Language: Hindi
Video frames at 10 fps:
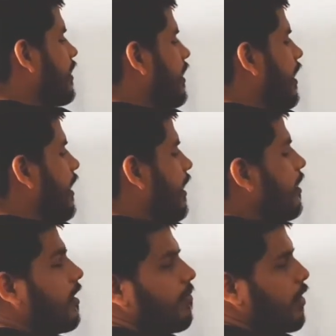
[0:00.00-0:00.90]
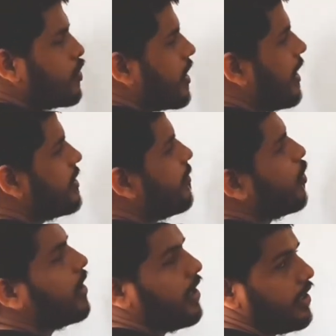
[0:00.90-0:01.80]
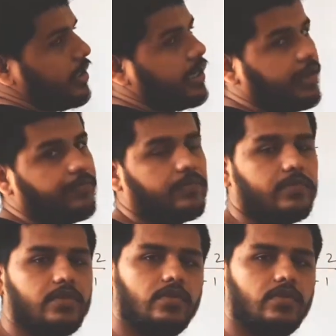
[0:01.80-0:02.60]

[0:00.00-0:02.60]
किया है बस उसका रेसिप्रोकल कर देना है